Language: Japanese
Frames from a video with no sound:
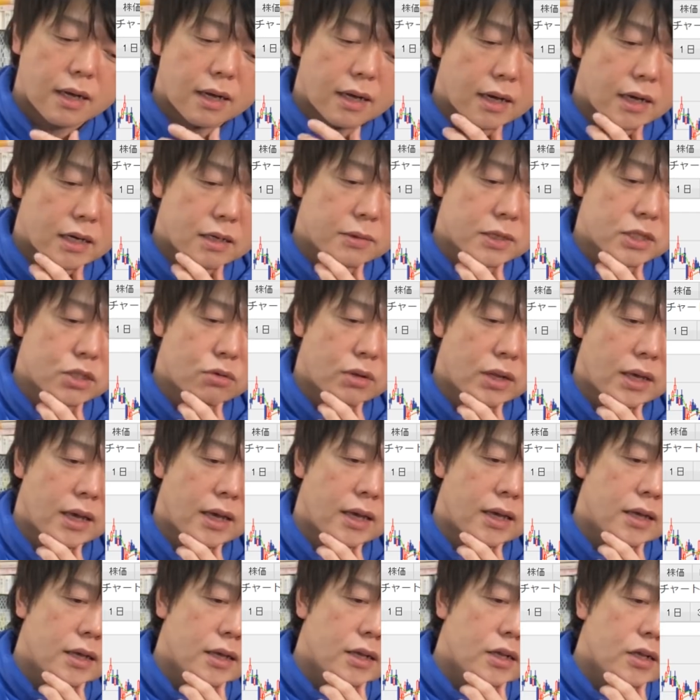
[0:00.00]
ありますよ
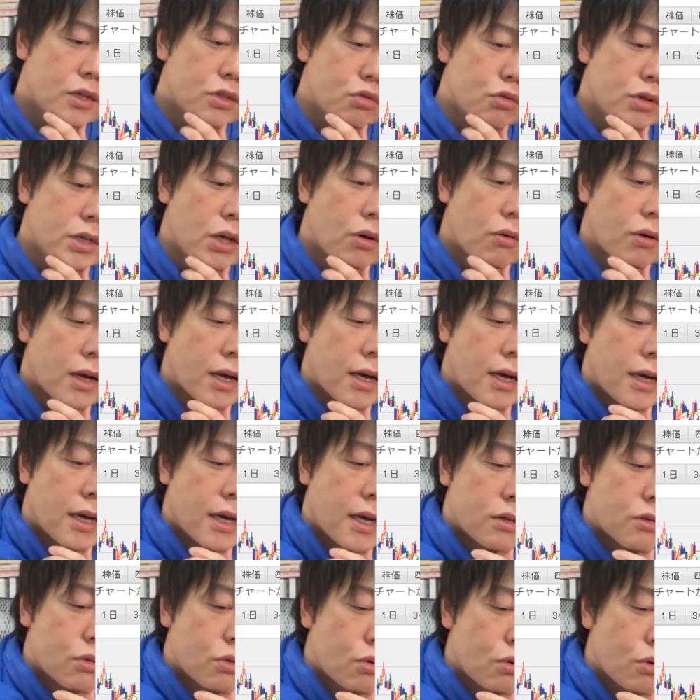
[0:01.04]
ね。それらを考
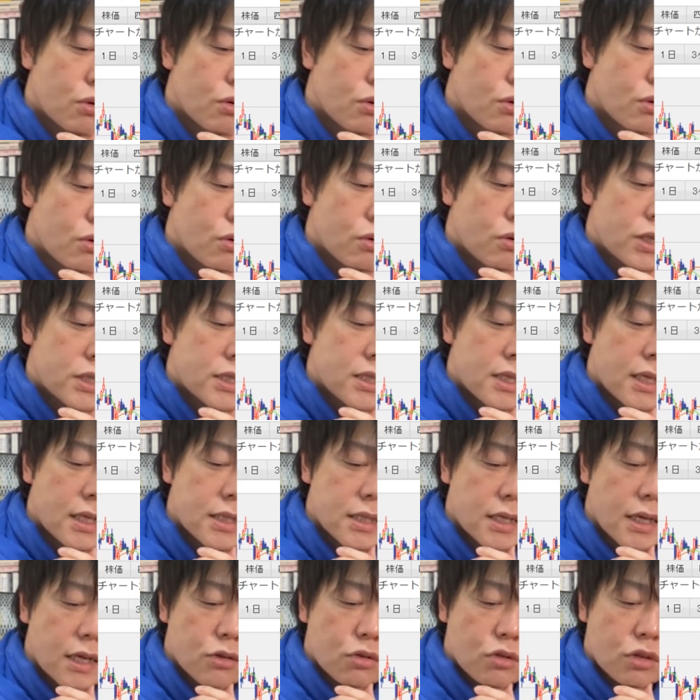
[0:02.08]
えると、1年
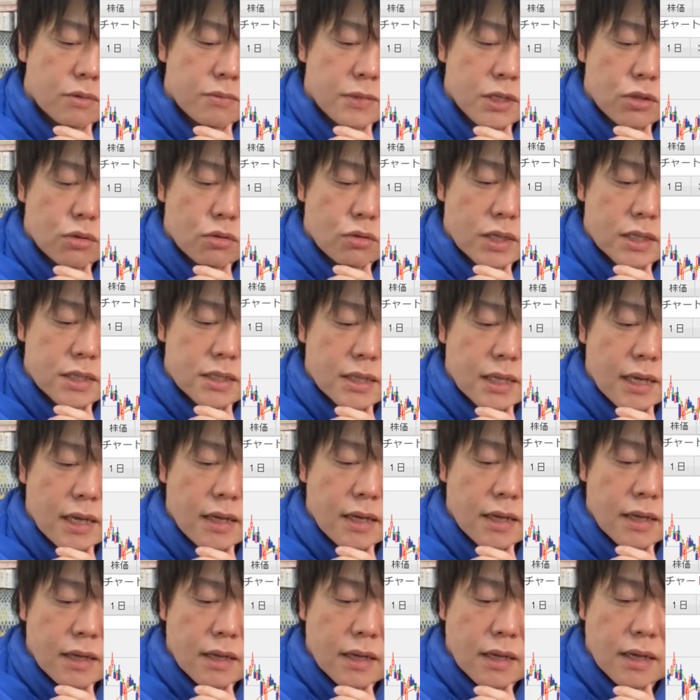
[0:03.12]
チャートで見るとです
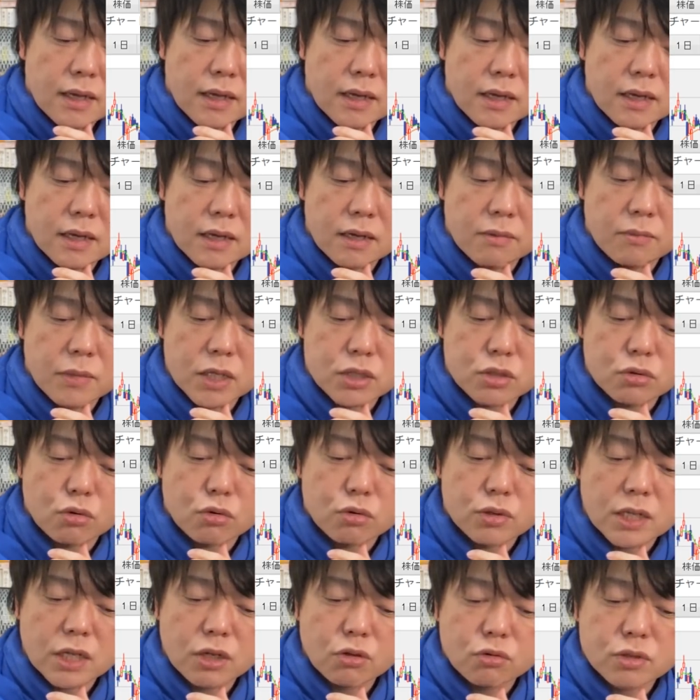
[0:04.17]
ね、えー、まあ
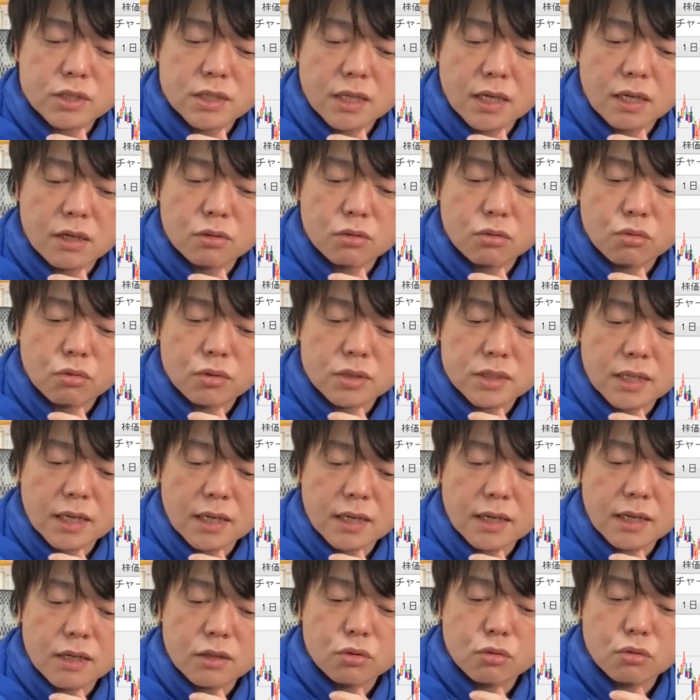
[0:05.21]
底値をした後、若
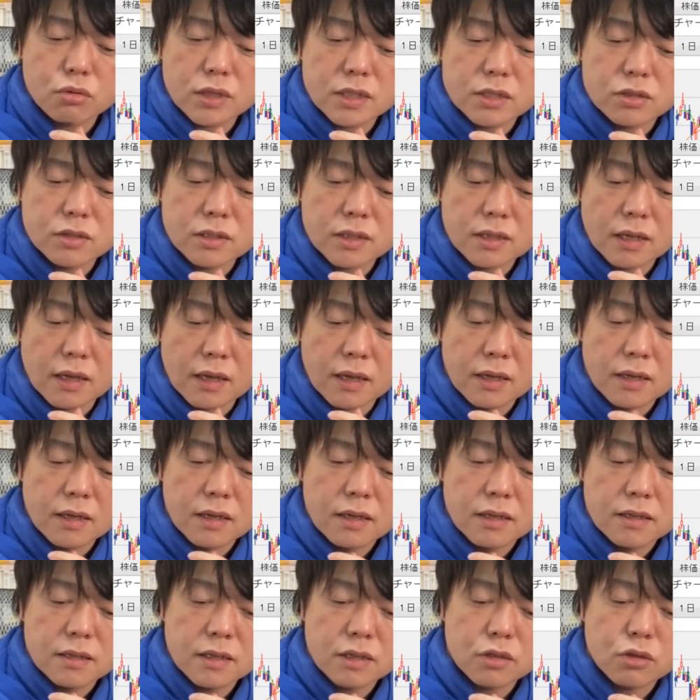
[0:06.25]
干動機づいて、
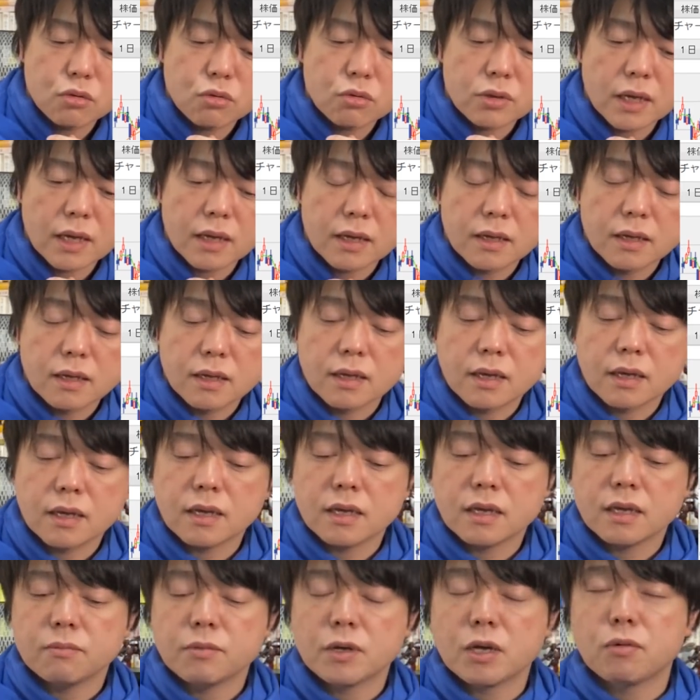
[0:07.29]
で、今日ね、
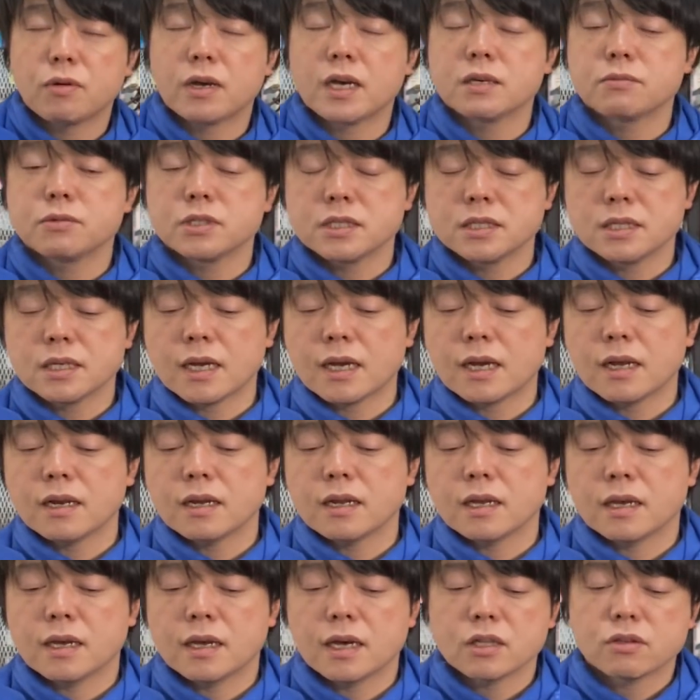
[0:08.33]
えー、まあ 5G
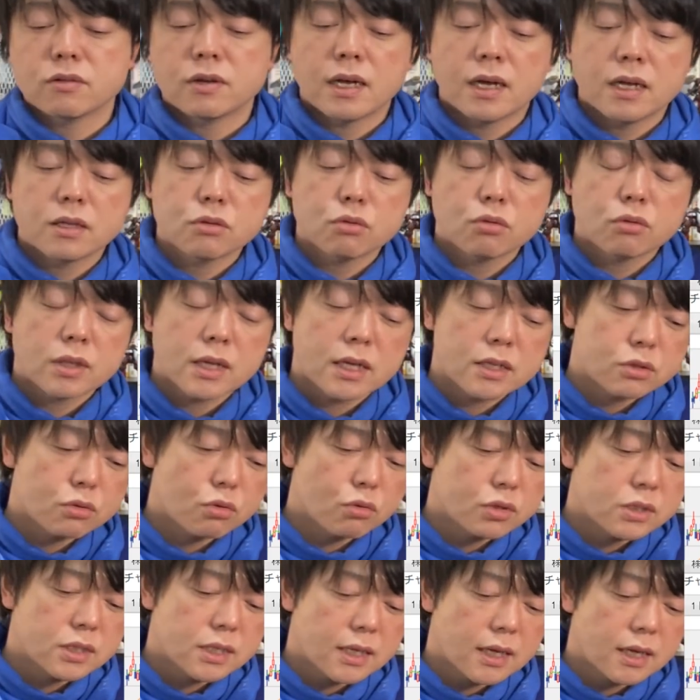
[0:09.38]
関連、あとは半導体
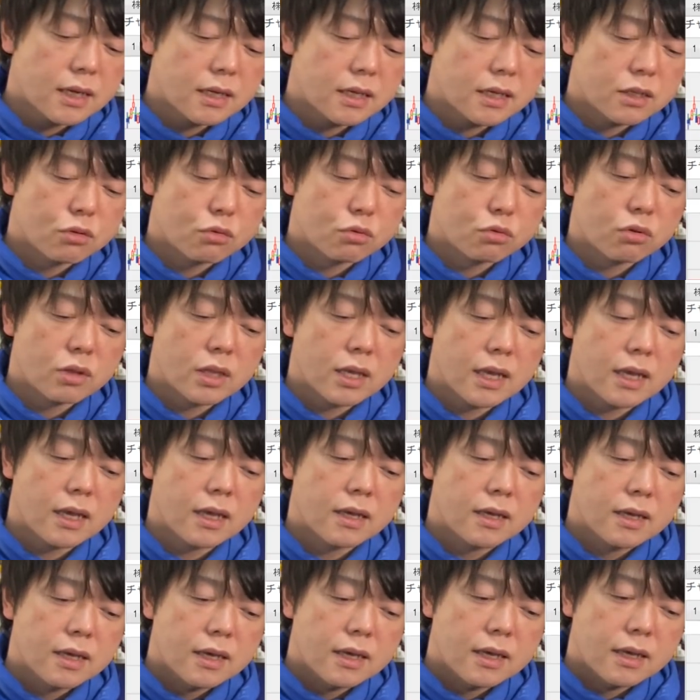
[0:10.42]
装置関連ということ
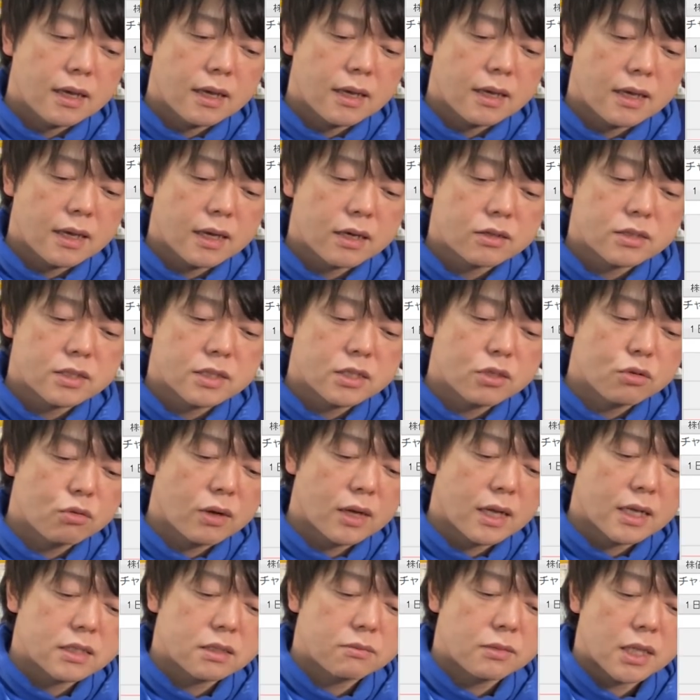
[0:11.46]
で、えー、躍進を
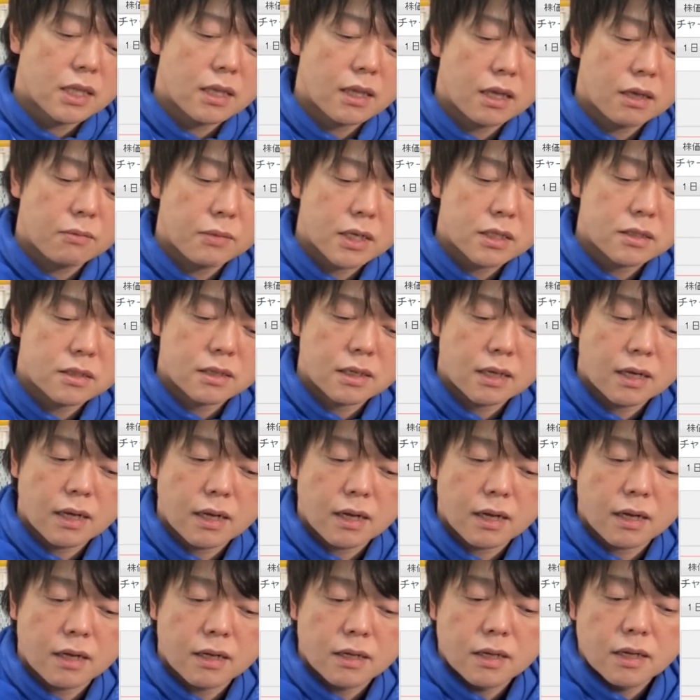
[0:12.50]
始めています
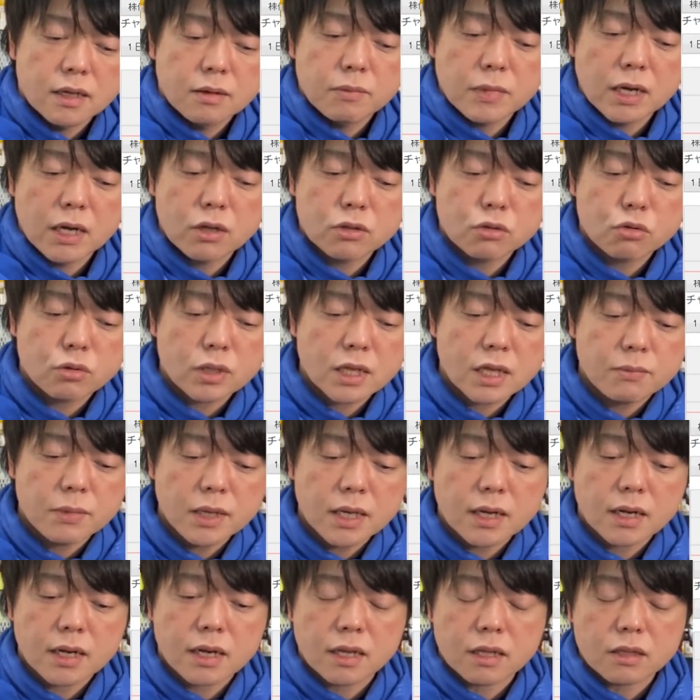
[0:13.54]
が、まあ、半導体
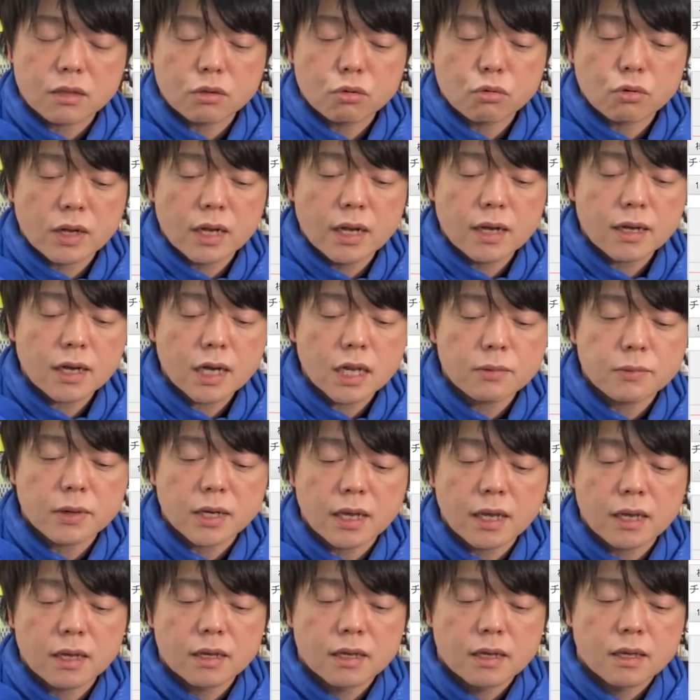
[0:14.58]
銘柄と考えれば
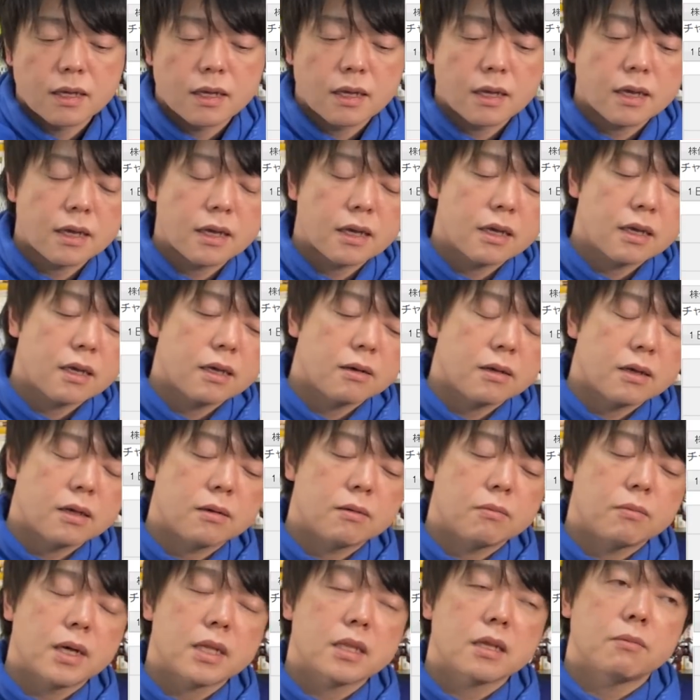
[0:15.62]
ね、
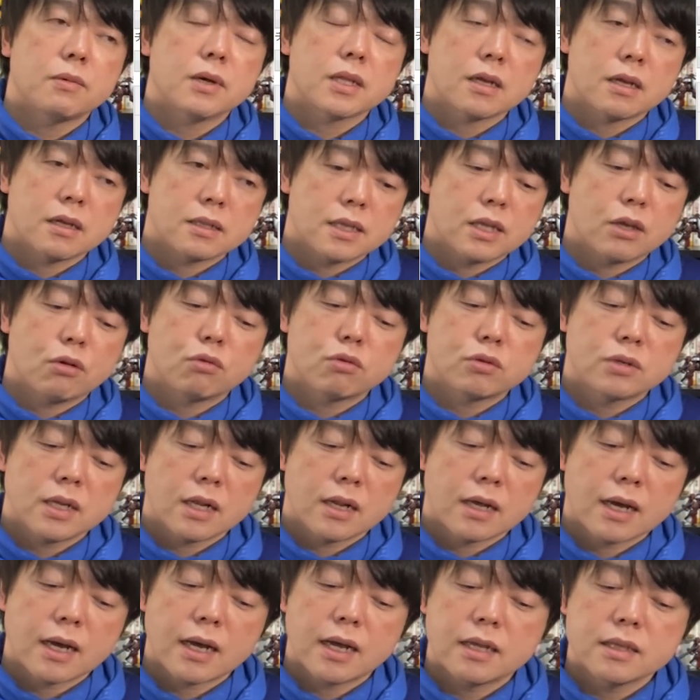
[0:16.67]
えー、まだまだ出遅
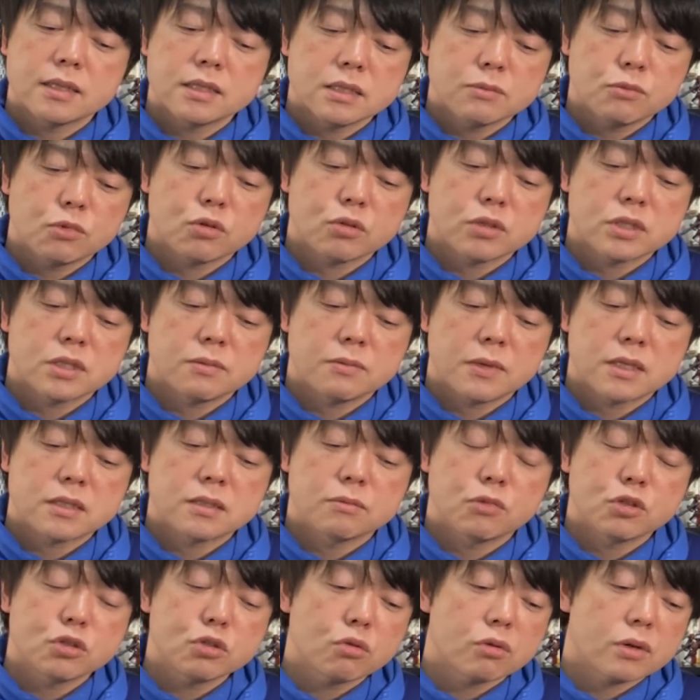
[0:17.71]
れな感じもしま
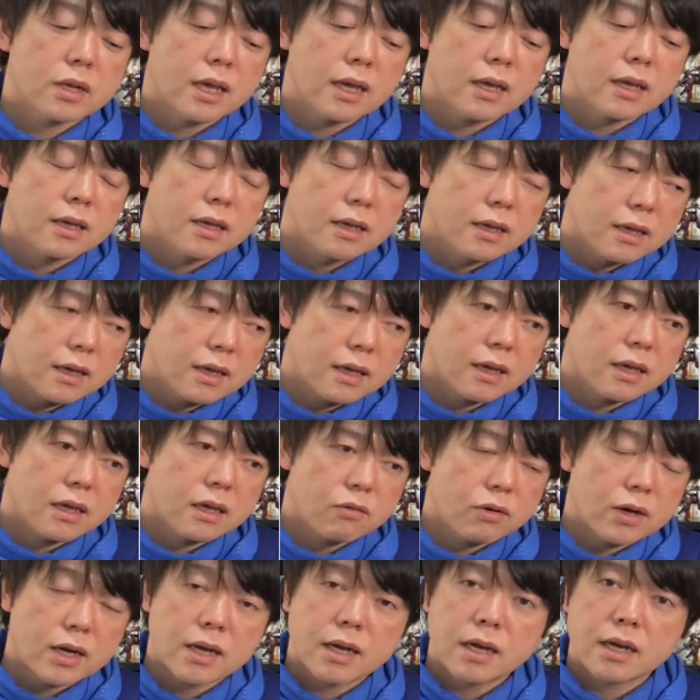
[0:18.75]
す。もちろんね、
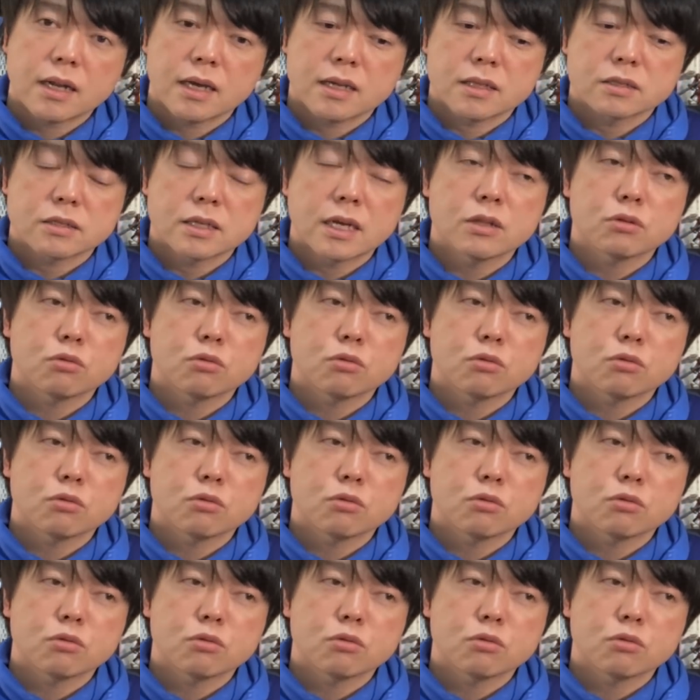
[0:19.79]
えー、わからないです。